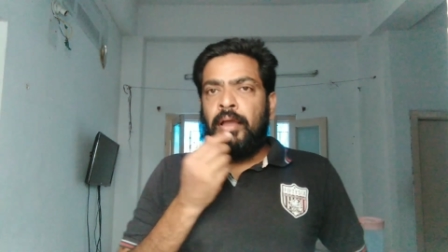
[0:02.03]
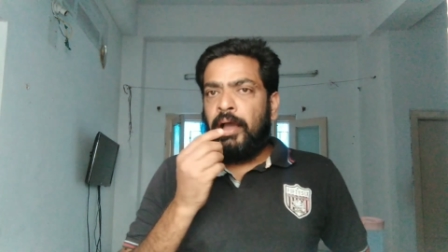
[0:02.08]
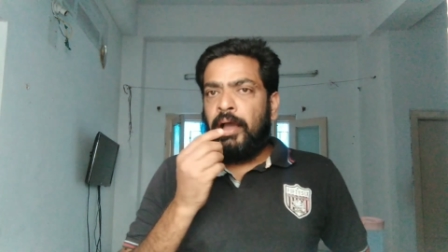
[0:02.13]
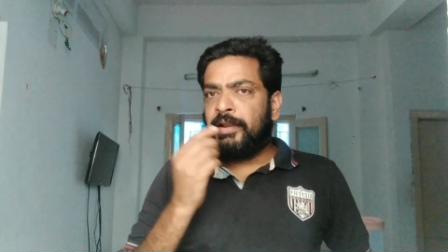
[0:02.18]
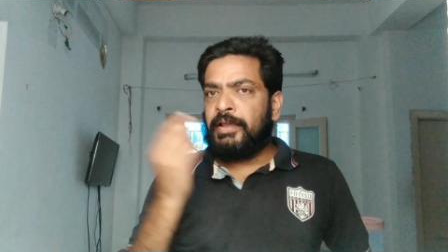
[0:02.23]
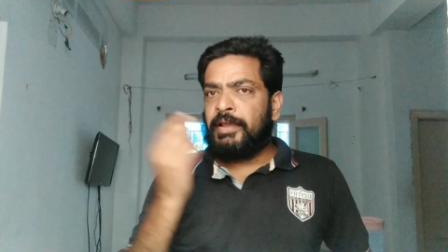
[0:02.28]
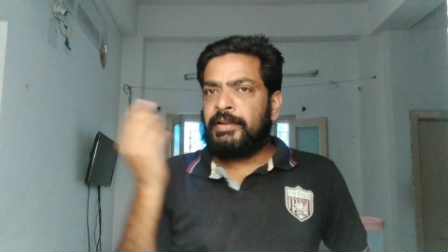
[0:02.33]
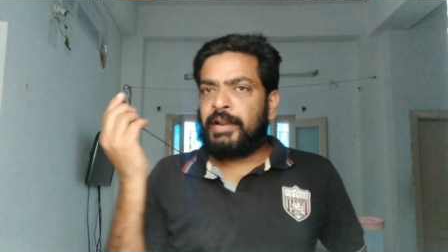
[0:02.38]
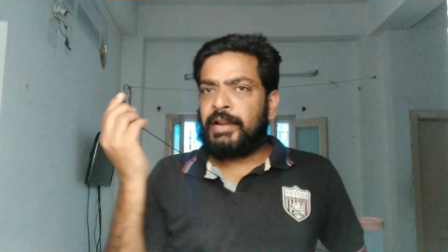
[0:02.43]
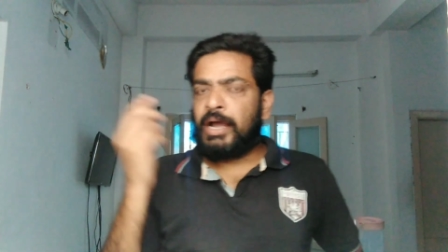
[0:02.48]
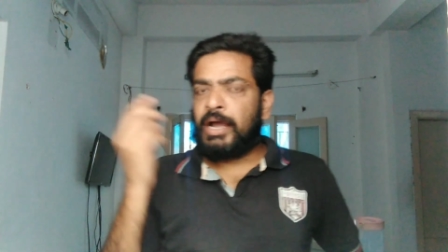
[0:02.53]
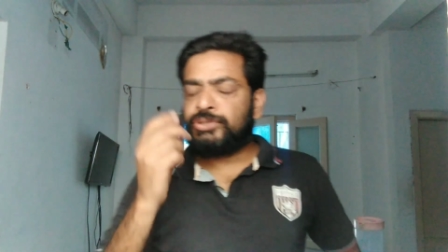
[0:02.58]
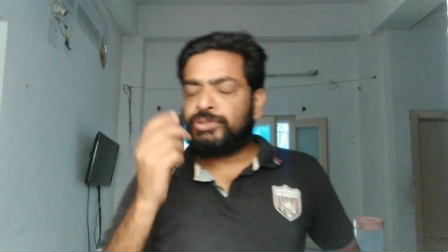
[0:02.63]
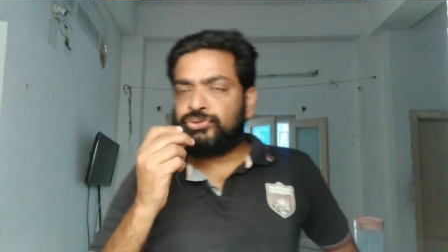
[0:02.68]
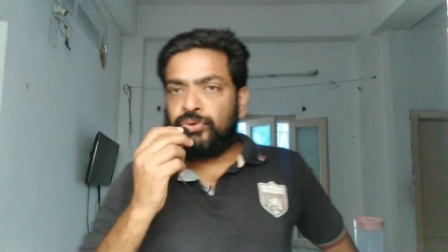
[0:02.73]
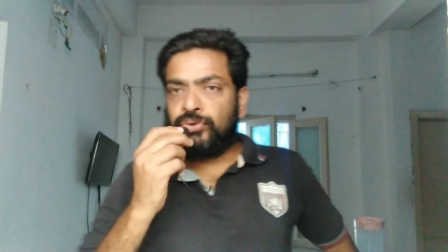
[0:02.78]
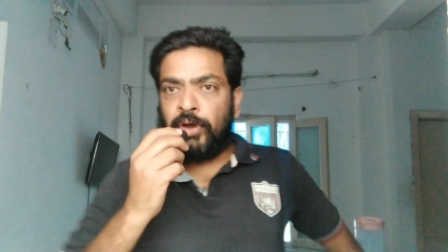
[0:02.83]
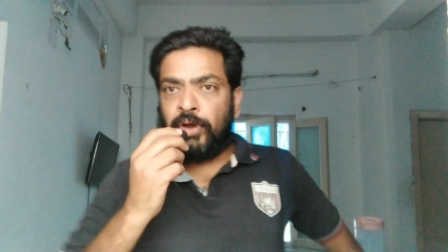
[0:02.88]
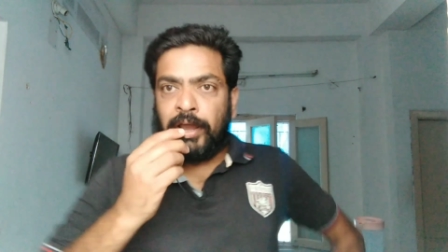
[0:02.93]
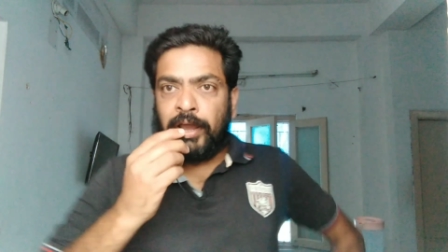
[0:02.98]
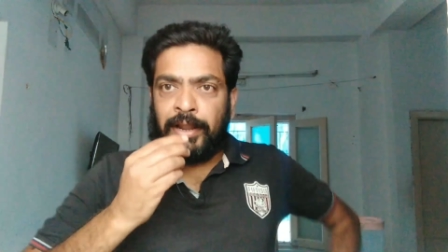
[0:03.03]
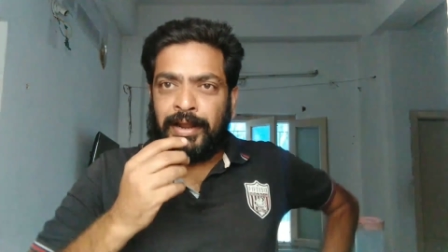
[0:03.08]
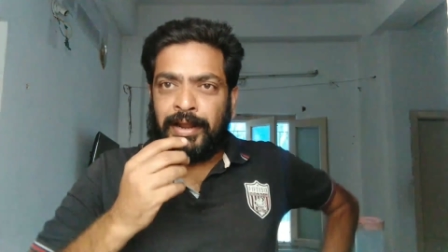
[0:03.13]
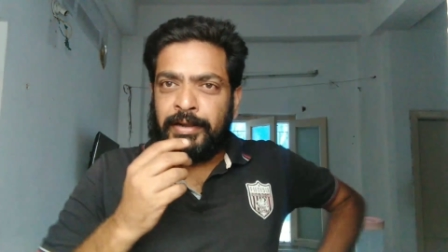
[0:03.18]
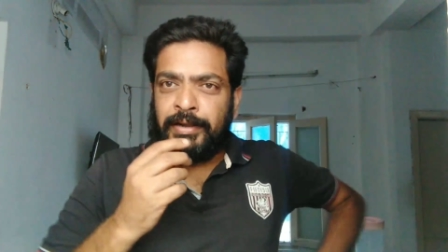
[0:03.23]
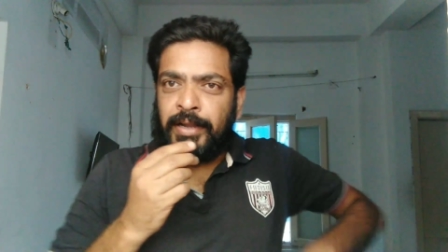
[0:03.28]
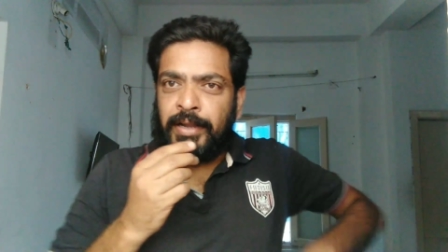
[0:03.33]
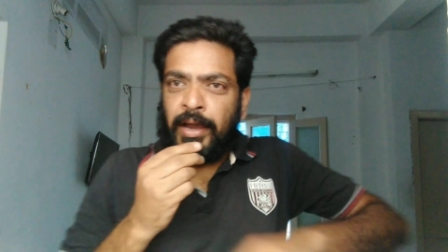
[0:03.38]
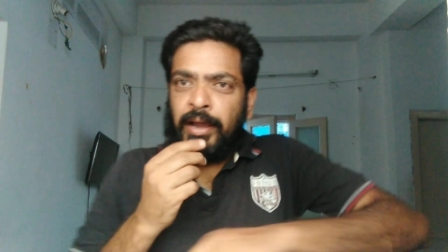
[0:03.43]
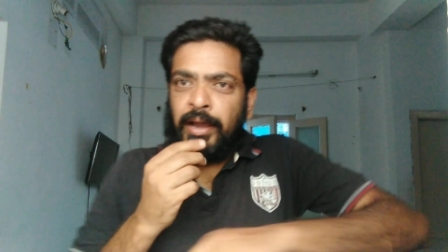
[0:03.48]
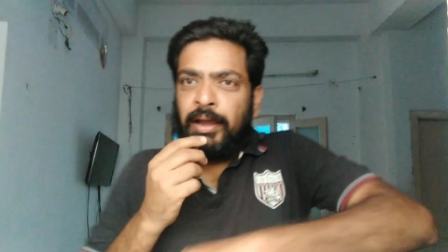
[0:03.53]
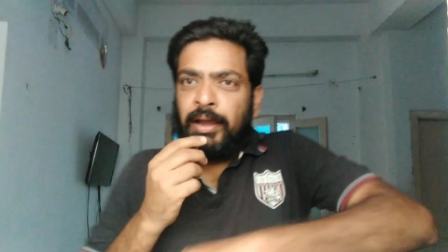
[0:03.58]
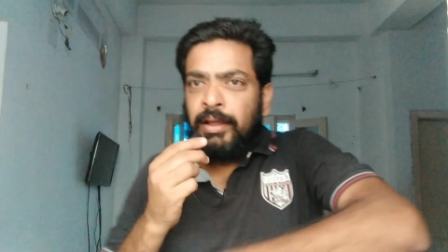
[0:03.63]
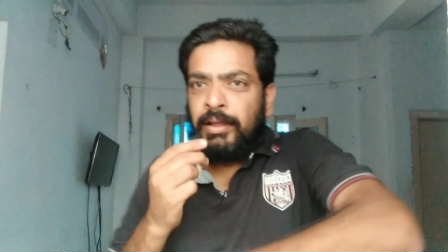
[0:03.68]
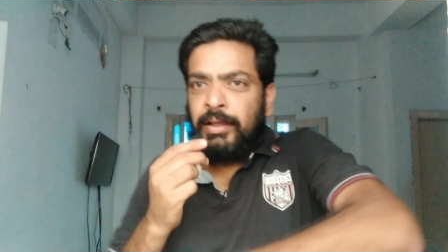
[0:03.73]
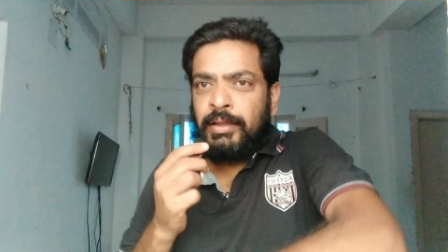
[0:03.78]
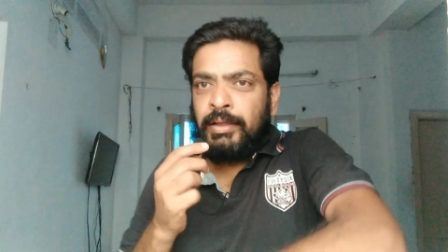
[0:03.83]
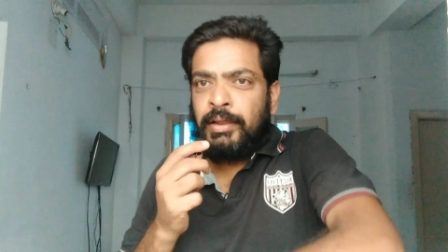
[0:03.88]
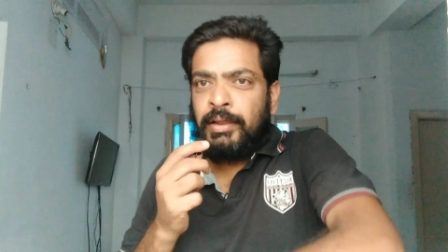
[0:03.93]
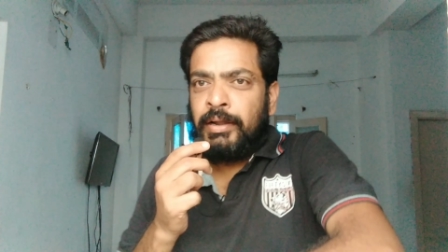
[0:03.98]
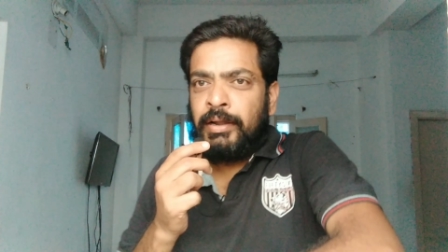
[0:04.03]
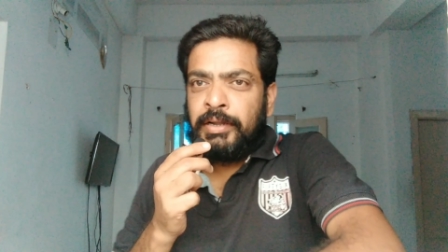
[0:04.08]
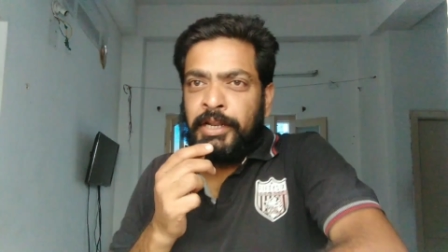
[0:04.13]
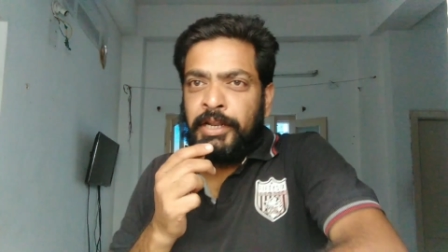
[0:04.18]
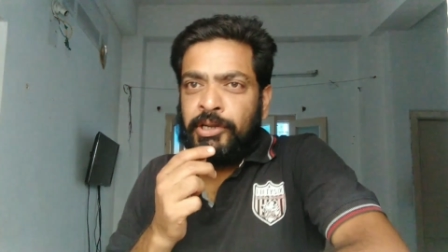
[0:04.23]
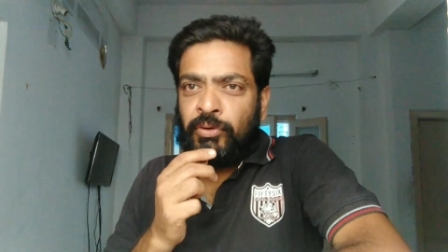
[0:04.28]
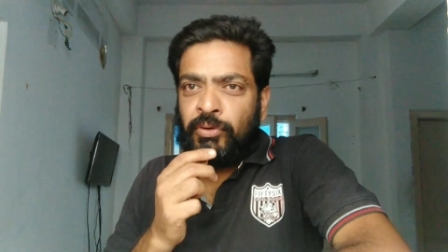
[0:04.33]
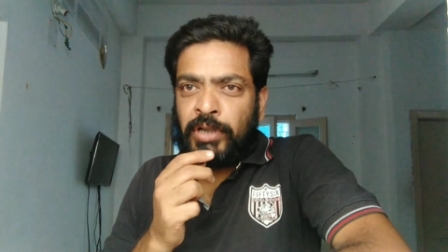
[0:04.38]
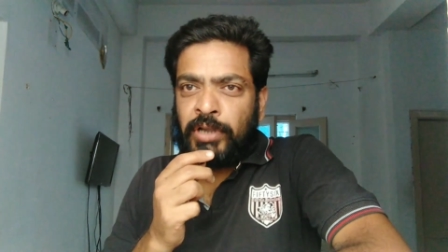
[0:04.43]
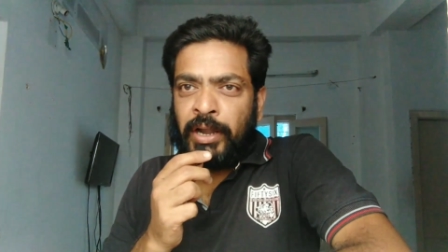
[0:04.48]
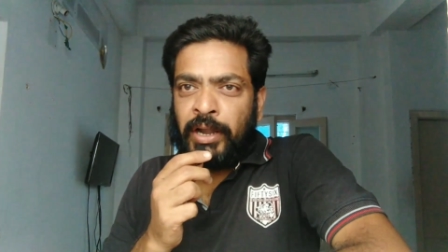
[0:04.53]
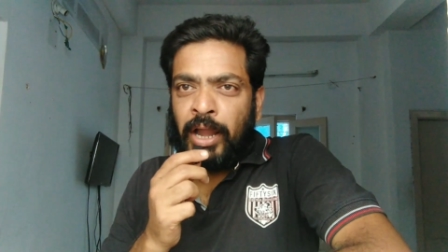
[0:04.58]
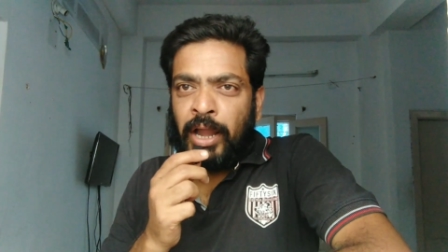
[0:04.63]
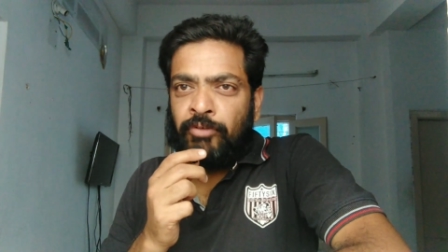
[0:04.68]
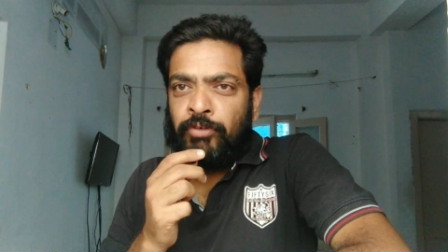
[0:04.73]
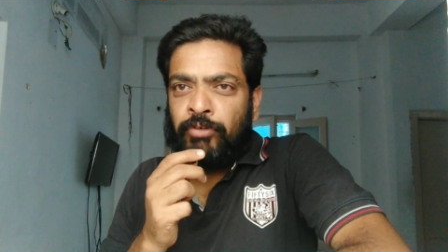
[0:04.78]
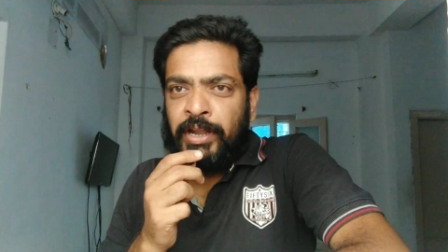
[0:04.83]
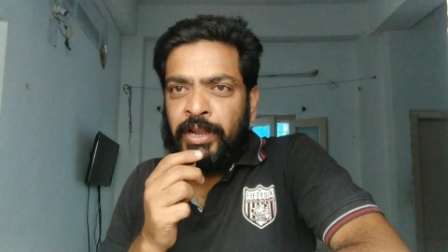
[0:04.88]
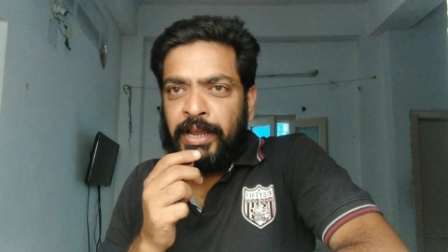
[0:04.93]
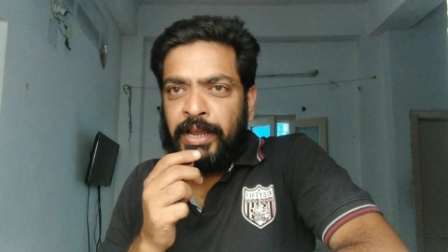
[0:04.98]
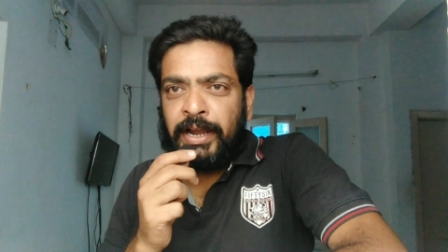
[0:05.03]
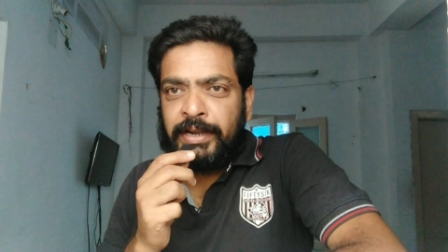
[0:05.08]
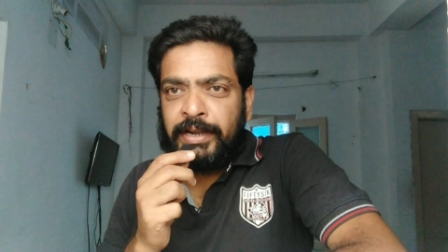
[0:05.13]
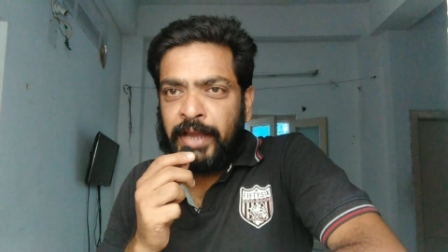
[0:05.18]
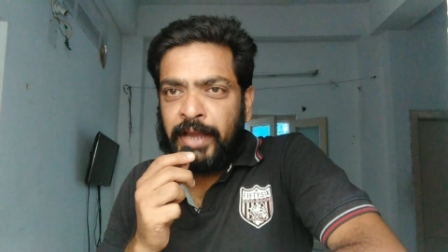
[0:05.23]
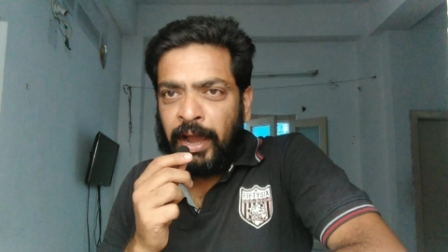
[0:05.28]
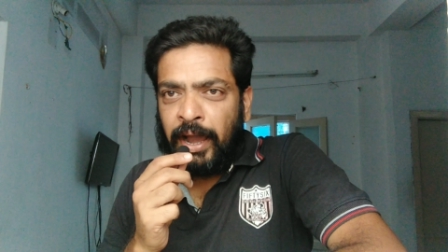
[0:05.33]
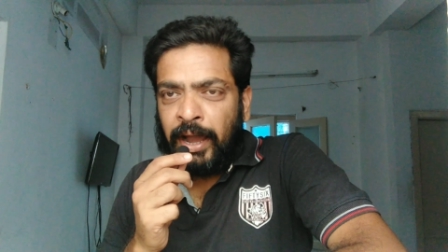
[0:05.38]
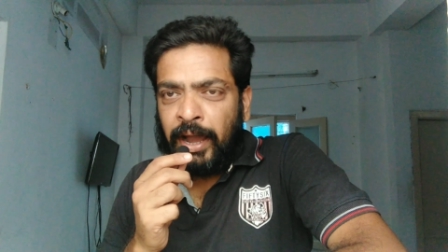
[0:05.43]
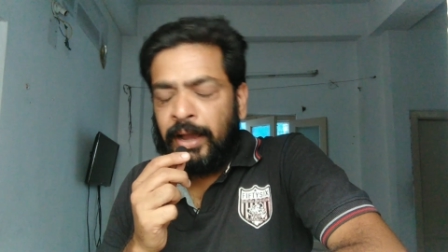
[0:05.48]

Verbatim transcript: అరే రాజు ఆలగడ్డ నీ నోట్లో నా ఉల్లిగడ్డ